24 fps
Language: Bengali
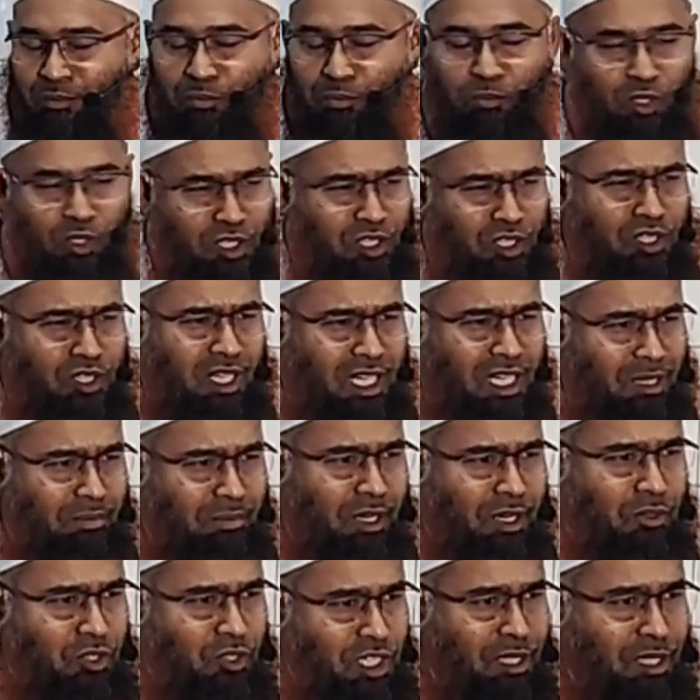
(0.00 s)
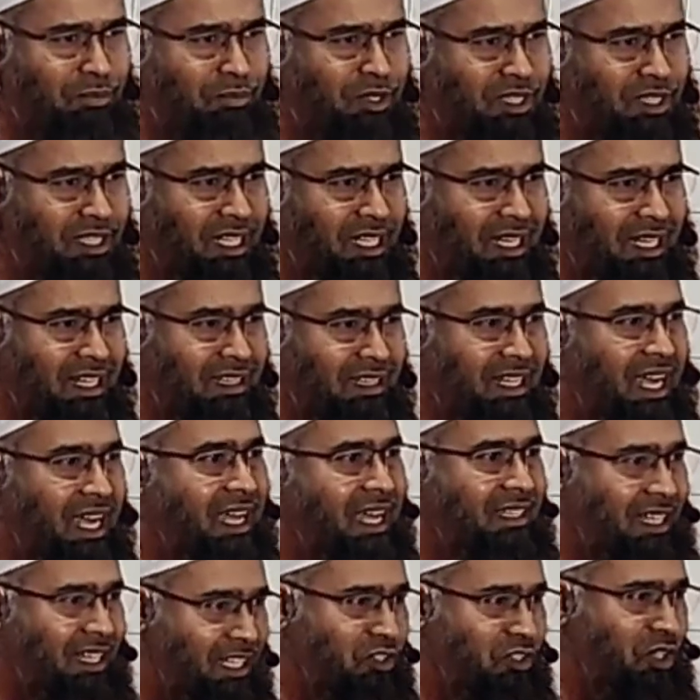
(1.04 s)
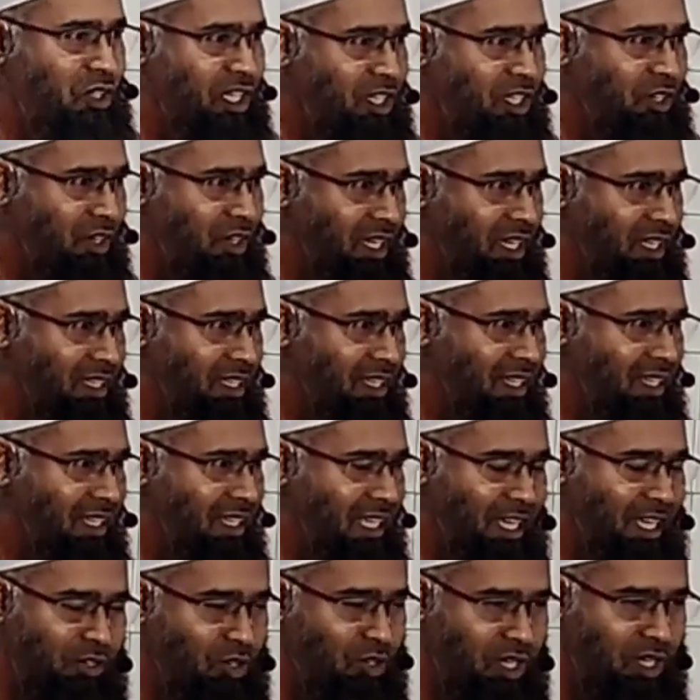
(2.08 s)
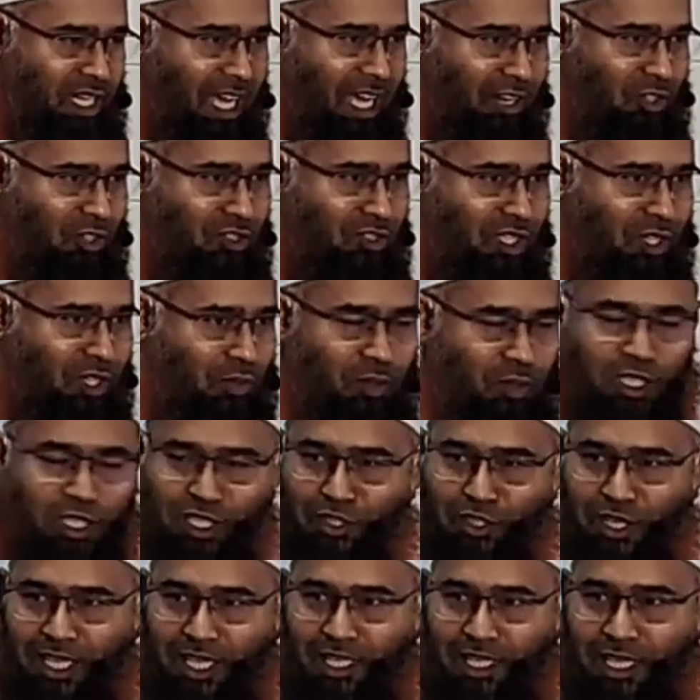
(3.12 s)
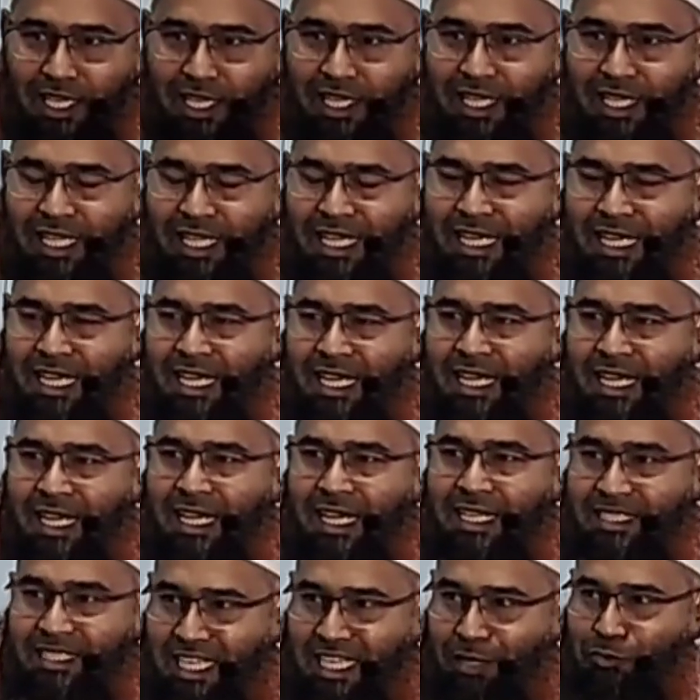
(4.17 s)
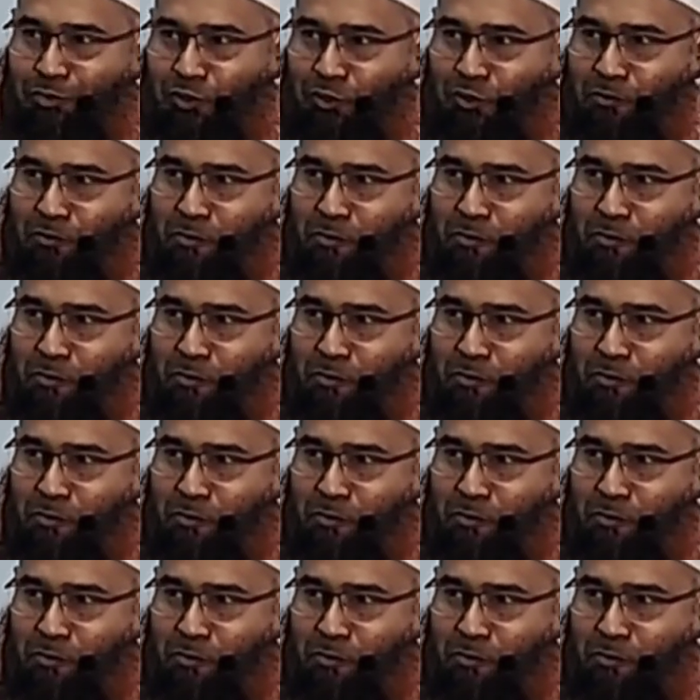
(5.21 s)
পেশ করলে মানুষের মধ্যে একটা ধাঁধা তৈরি হয় এগুলো নিয়ে আলোচনা করতে হয় না যেমন